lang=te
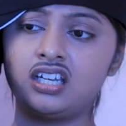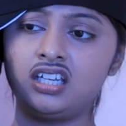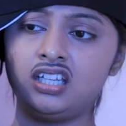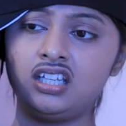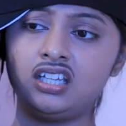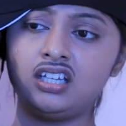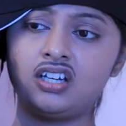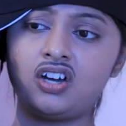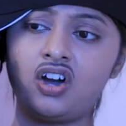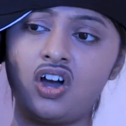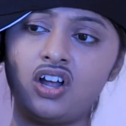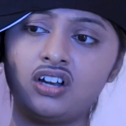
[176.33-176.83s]
నీ
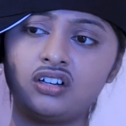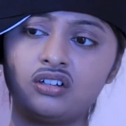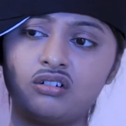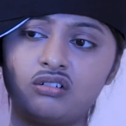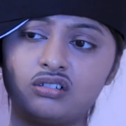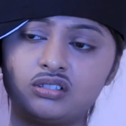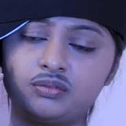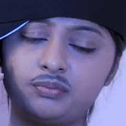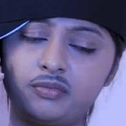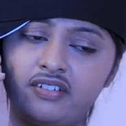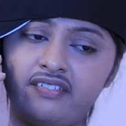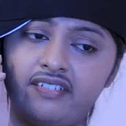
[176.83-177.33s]
కాల్
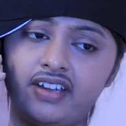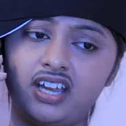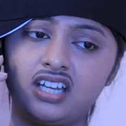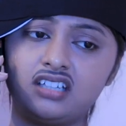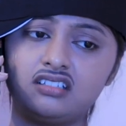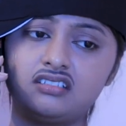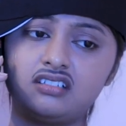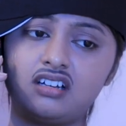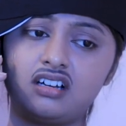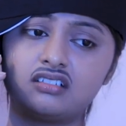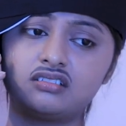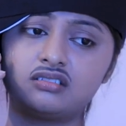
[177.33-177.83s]
కోసమే
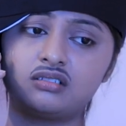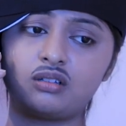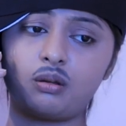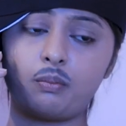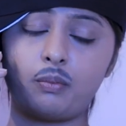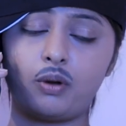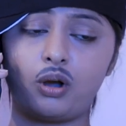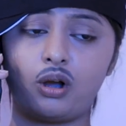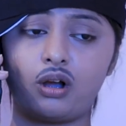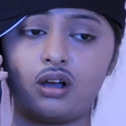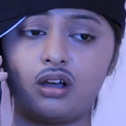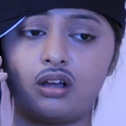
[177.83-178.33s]
వెయిట్ చేస్తున్నా
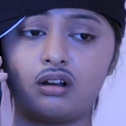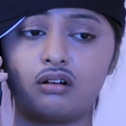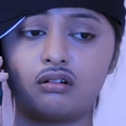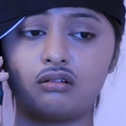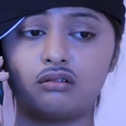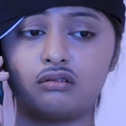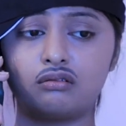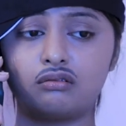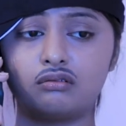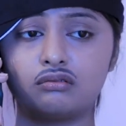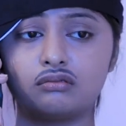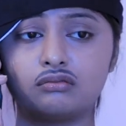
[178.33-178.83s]

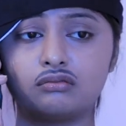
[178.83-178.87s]
బంగారం